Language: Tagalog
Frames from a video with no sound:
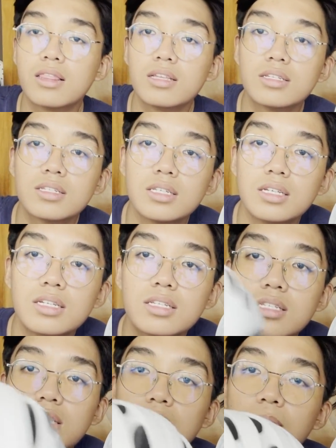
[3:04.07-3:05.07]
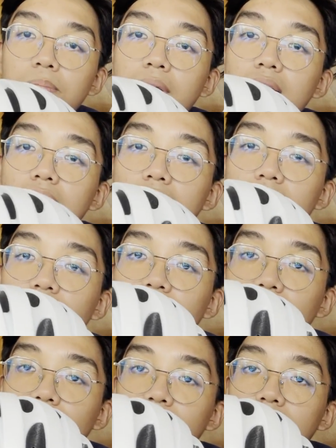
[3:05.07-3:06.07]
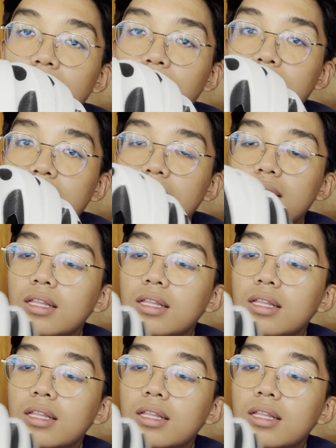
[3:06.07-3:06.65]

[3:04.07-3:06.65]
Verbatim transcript: this is the Bell Avenue helmet.